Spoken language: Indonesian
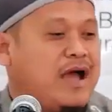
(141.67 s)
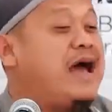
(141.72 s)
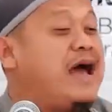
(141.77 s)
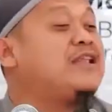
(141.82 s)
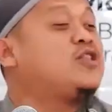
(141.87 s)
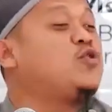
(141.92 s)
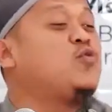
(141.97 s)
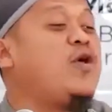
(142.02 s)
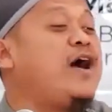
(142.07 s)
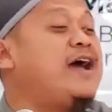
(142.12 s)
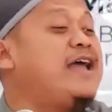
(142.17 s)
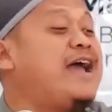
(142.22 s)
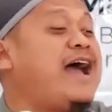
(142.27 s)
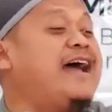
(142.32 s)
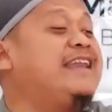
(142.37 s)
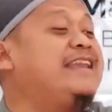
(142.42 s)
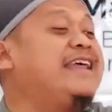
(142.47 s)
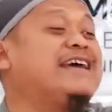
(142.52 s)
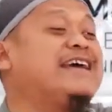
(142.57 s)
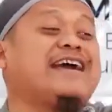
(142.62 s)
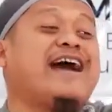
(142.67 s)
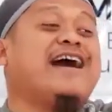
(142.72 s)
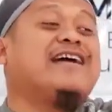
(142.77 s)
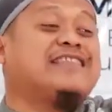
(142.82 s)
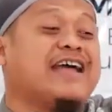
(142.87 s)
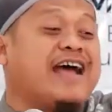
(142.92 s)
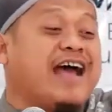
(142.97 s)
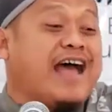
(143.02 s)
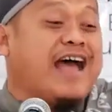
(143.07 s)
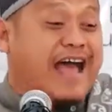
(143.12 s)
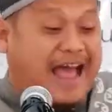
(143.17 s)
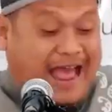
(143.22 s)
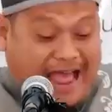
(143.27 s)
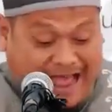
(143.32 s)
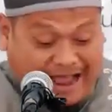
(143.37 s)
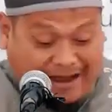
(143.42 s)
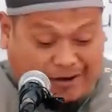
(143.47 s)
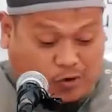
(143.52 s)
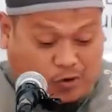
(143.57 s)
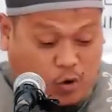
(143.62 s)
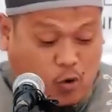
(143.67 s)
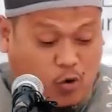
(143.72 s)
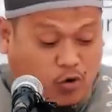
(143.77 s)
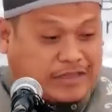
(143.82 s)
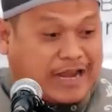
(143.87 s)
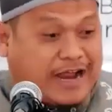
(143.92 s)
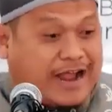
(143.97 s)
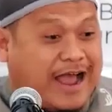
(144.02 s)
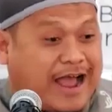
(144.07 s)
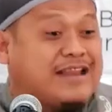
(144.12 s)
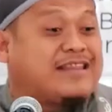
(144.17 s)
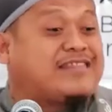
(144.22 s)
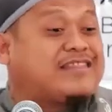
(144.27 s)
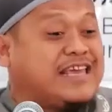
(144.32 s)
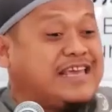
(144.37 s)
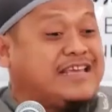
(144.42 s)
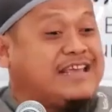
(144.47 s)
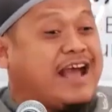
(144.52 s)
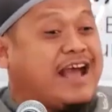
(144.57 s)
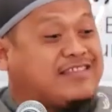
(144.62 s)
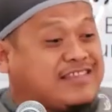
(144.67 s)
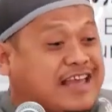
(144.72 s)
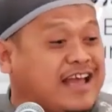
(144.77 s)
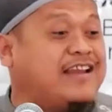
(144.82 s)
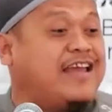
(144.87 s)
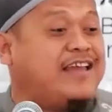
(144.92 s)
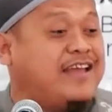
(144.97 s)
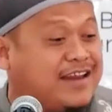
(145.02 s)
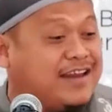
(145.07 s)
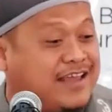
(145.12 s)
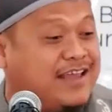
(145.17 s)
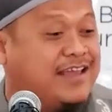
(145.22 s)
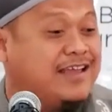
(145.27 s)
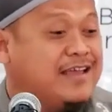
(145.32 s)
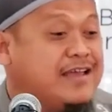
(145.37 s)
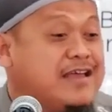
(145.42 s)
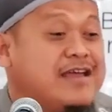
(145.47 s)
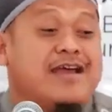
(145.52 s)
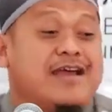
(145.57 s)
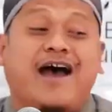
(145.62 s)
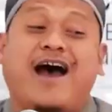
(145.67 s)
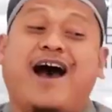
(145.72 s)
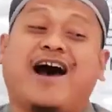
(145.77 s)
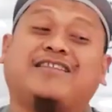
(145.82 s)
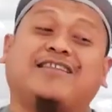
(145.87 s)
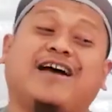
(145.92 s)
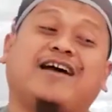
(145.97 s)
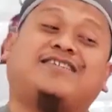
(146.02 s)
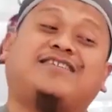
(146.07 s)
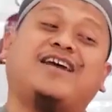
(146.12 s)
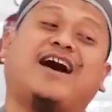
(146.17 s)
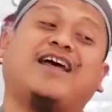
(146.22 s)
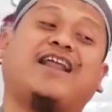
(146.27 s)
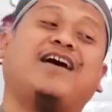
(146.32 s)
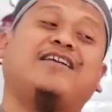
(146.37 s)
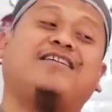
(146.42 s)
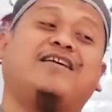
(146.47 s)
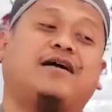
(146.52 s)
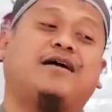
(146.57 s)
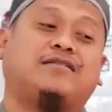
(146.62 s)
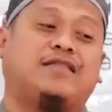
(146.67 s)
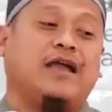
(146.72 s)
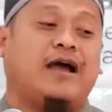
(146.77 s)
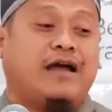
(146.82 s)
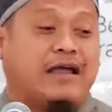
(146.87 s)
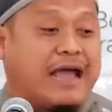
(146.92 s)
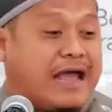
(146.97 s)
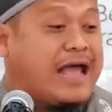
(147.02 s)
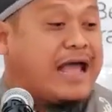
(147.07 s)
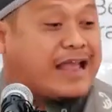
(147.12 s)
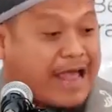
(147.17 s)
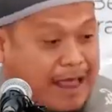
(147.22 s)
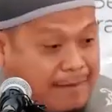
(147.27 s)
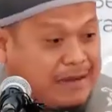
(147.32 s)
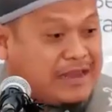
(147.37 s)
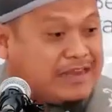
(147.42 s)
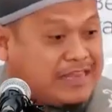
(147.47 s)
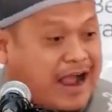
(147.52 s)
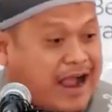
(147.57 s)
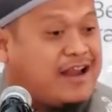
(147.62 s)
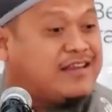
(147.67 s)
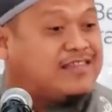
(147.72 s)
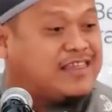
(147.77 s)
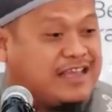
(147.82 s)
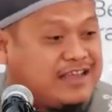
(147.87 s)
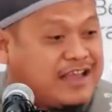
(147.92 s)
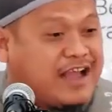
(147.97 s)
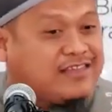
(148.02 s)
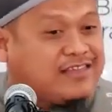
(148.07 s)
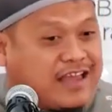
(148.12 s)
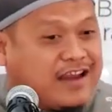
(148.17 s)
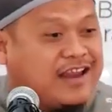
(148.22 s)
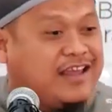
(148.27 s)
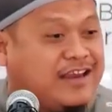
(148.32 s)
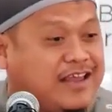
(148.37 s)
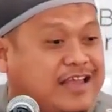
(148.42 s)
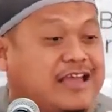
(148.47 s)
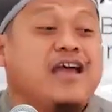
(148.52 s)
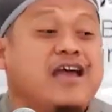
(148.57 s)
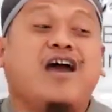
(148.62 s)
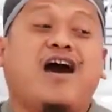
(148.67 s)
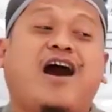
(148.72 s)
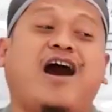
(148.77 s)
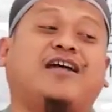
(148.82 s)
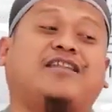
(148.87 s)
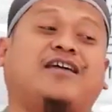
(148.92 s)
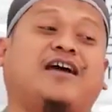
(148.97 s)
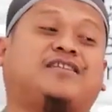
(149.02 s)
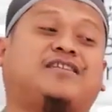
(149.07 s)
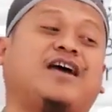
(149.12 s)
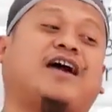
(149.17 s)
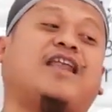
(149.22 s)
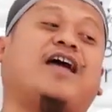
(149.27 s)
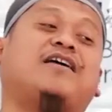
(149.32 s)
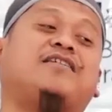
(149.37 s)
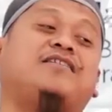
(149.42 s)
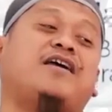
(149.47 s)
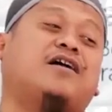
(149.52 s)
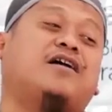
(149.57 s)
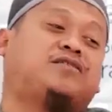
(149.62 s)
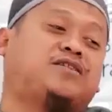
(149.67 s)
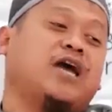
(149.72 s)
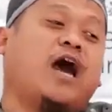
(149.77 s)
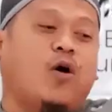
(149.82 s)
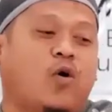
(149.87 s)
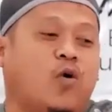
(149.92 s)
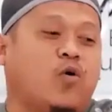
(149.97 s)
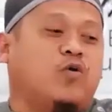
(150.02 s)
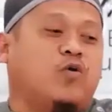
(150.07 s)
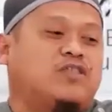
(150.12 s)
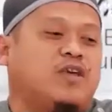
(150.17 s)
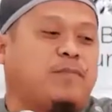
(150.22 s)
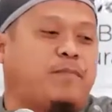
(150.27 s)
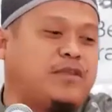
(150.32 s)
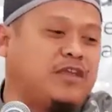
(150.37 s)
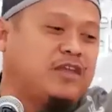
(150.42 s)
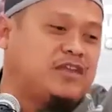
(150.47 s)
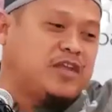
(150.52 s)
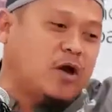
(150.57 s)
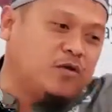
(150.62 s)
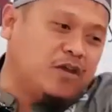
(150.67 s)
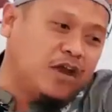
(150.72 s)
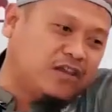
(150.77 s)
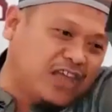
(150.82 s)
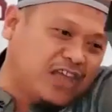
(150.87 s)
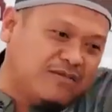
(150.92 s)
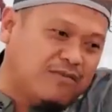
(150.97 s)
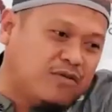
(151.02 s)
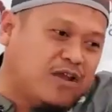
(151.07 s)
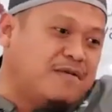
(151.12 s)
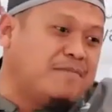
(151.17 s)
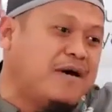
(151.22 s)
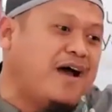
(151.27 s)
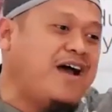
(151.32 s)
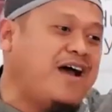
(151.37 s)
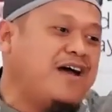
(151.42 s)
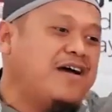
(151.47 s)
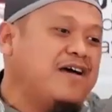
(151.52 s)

Aduhai andai kata aku dengan singgah sana ini ada jarak yang dengan, eh, kami dengan singgah sana ini ada jarak yang jauh seperti jauhnya timur dan